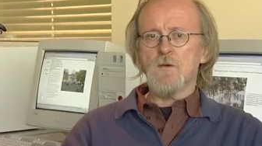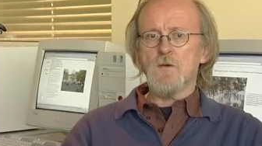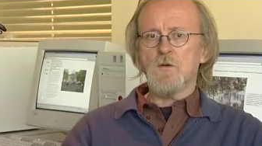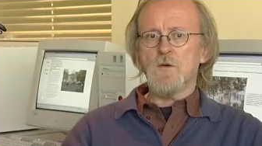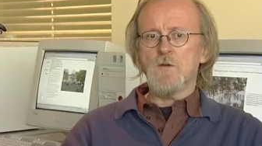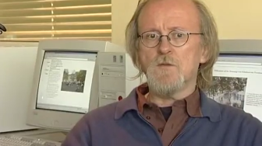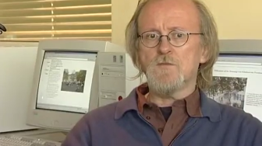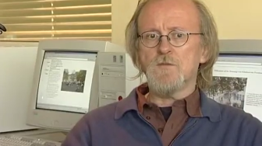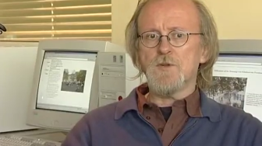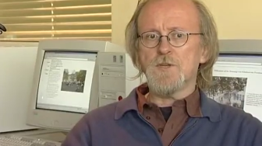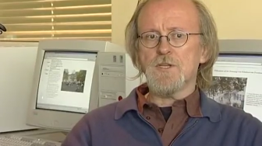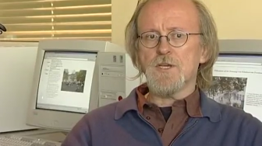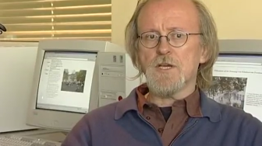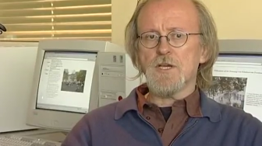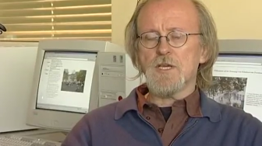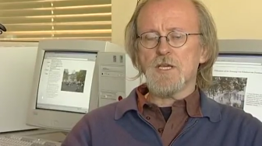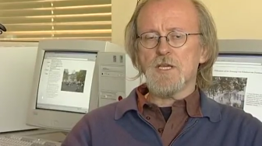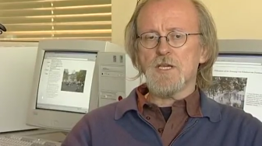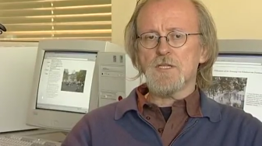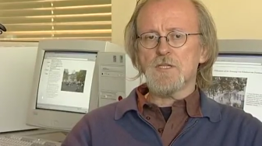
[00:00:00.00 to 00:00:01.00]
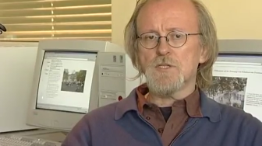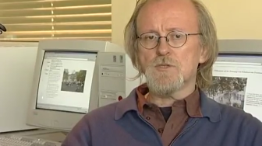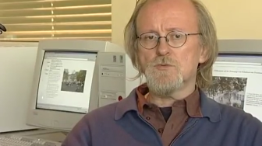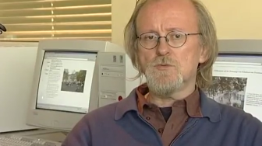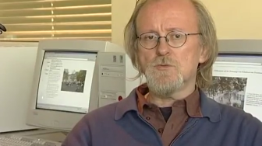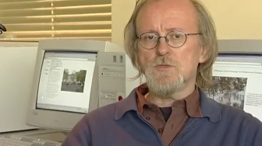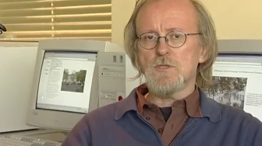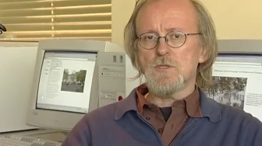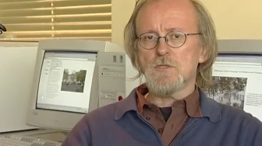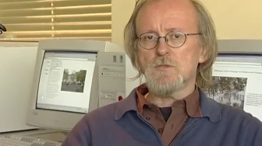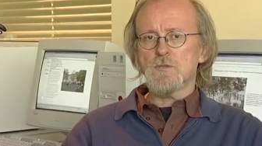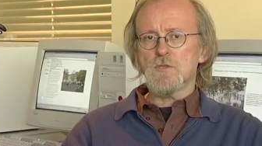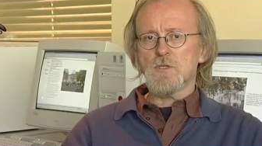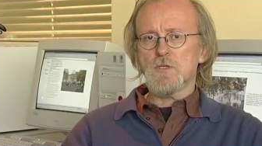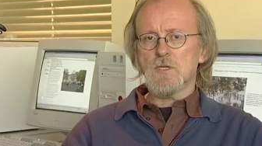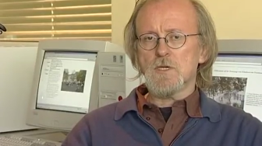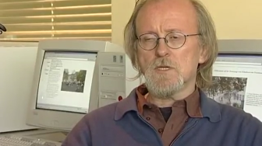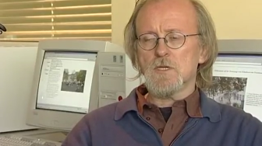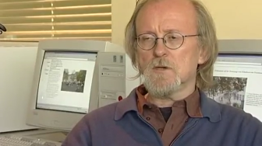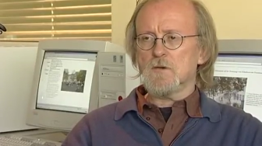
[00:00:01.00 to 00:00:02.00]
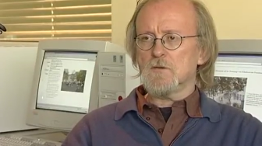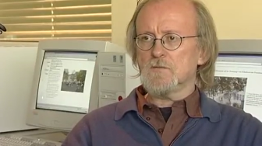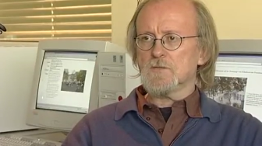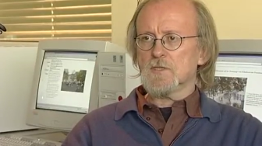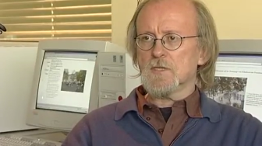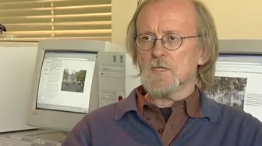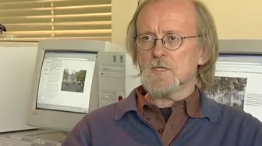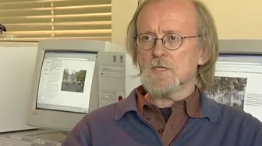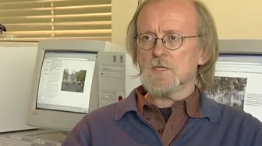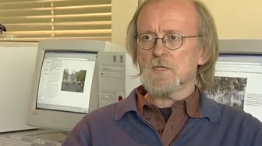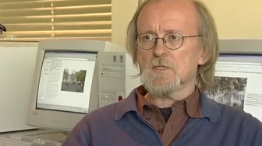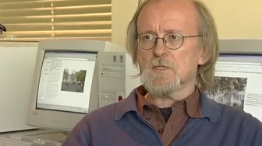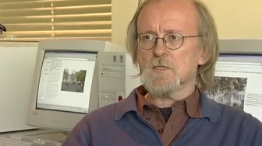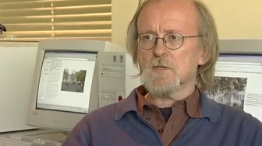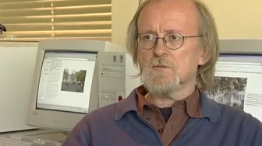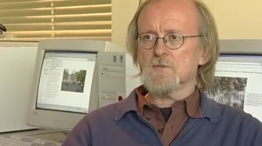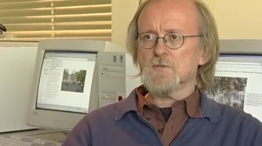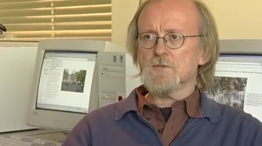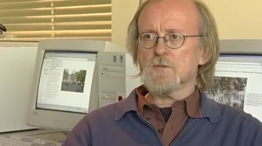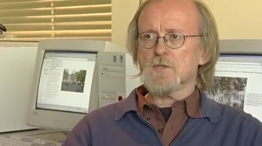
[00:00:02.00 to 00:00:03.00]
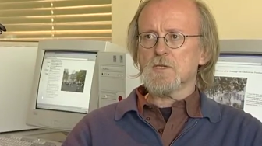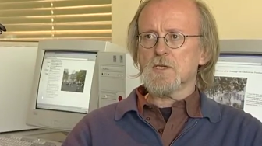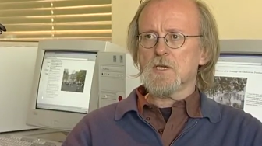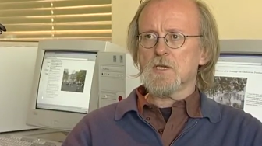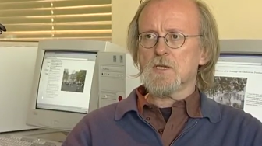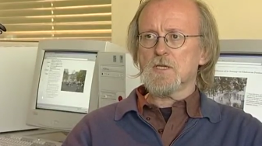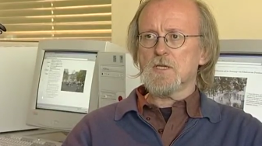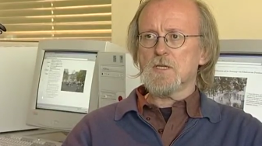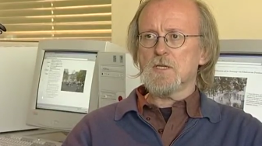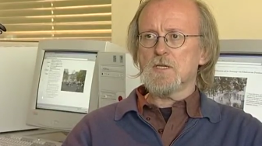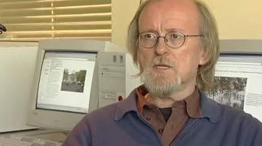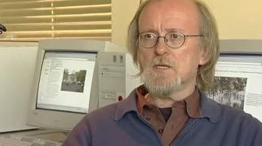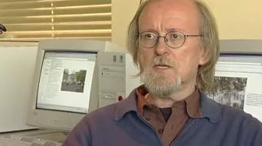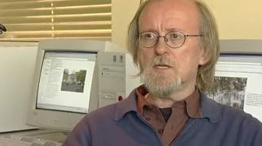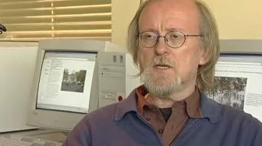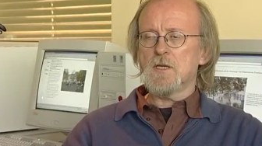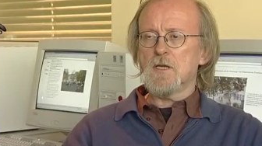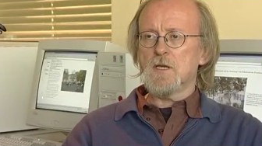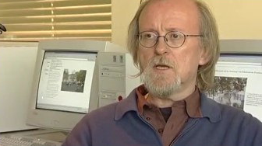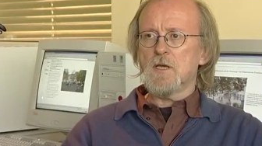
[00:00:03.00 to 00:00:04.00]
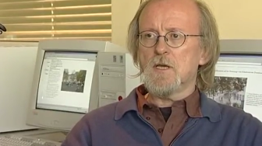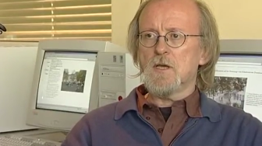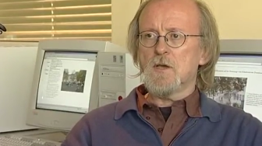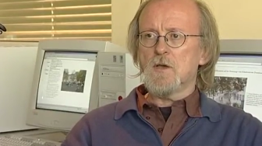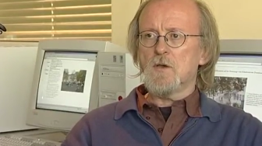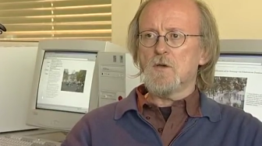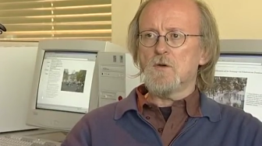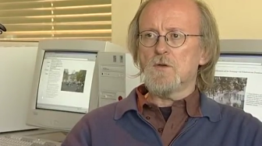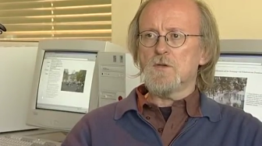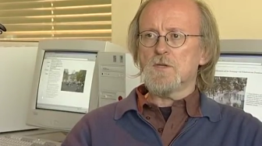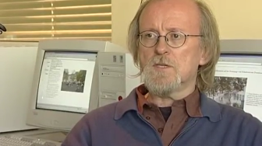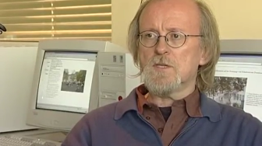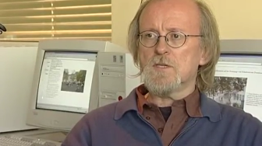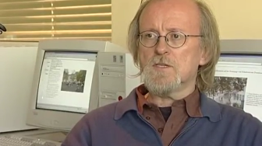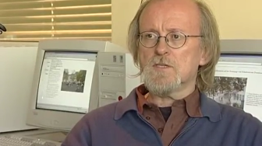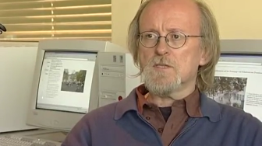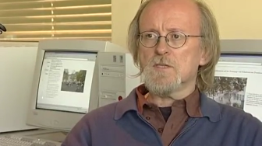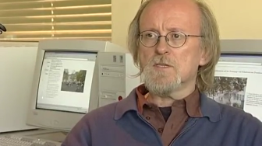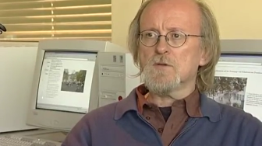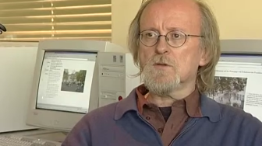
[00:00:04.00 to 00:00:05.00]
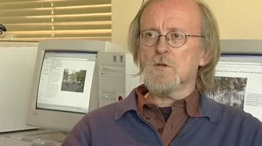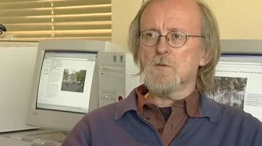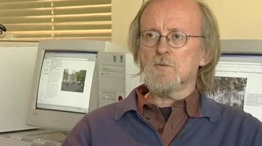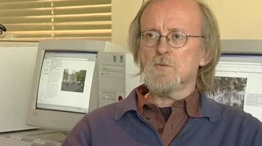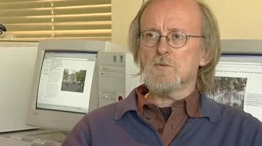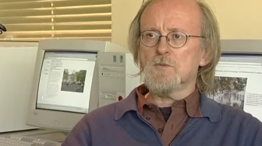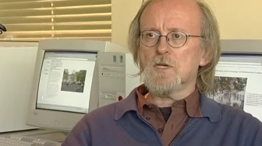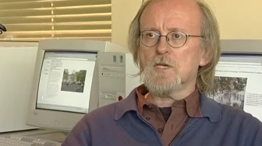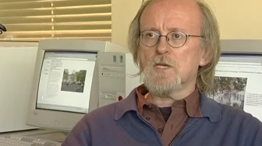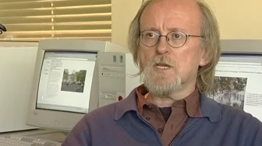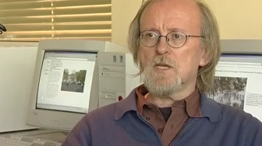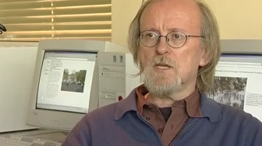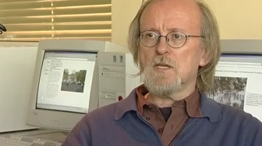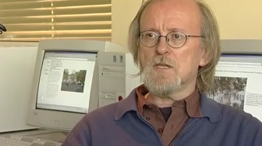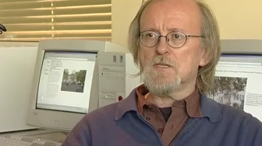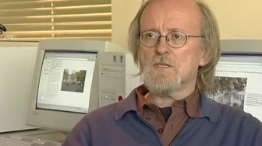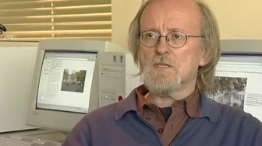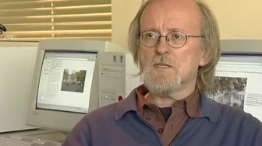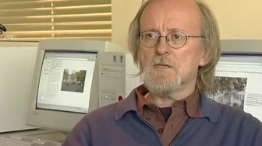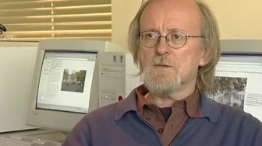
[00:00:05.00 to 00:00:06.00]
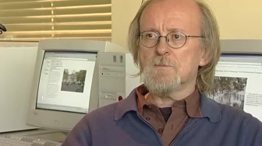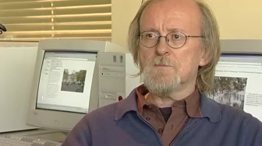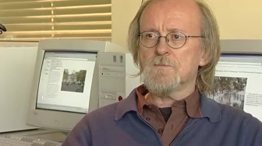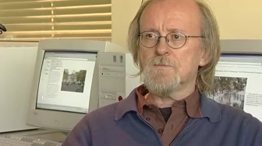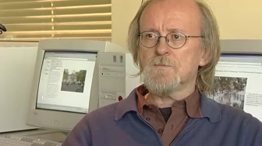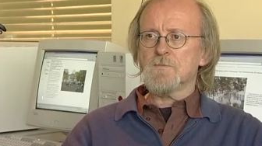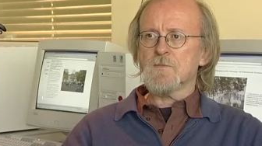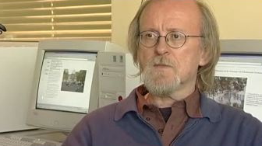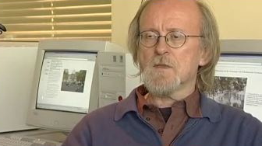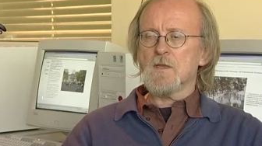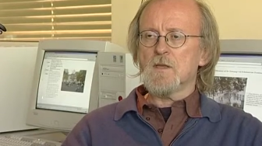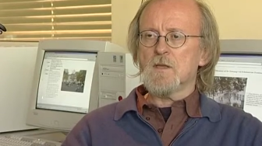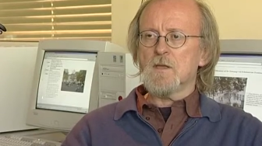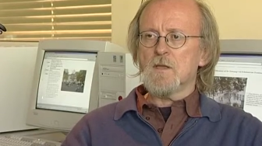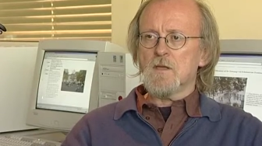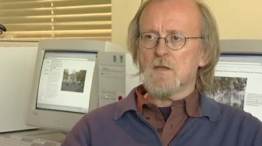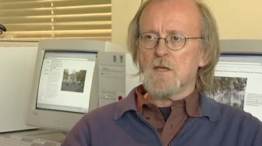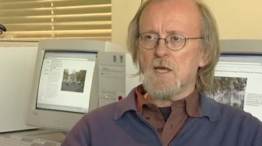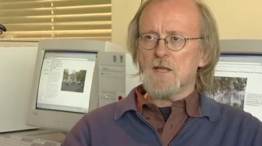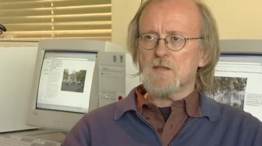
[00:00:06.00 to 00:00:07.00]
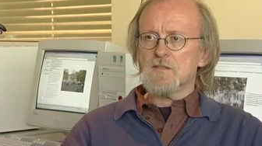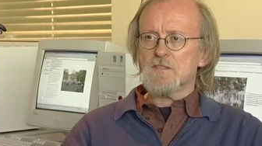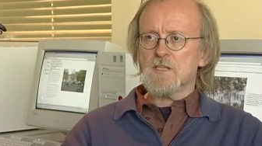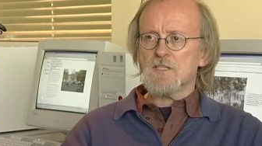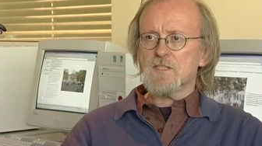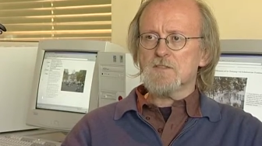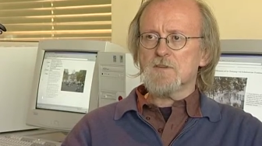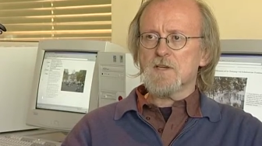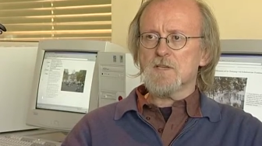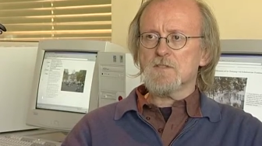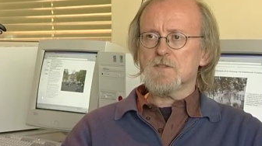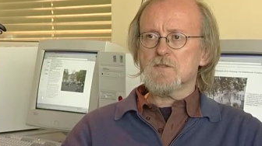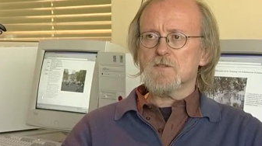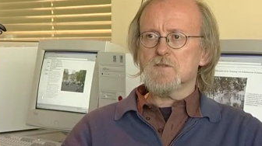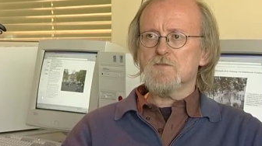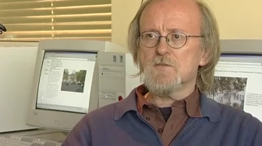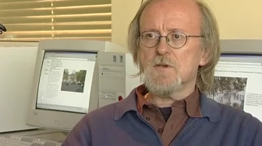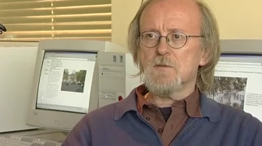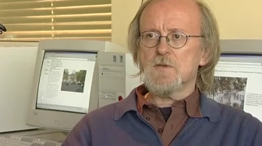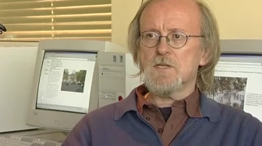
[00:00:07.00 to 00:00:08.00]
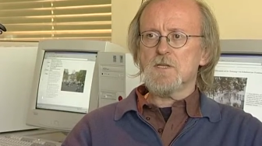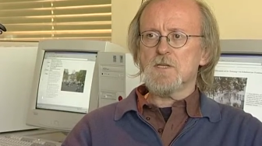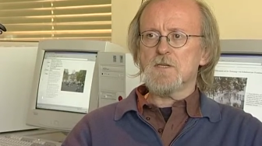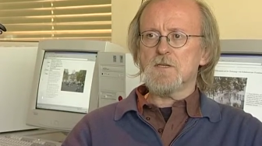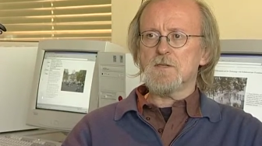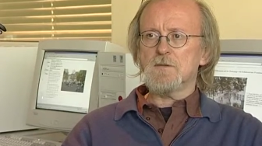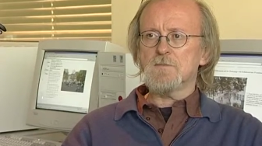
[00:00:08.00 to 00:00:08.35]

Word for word: Und von daher hat die Schule natürlich einen Auftrag, darauf zu reagieren und diese Computerkenntnisse ansatzweise zu vermitteln.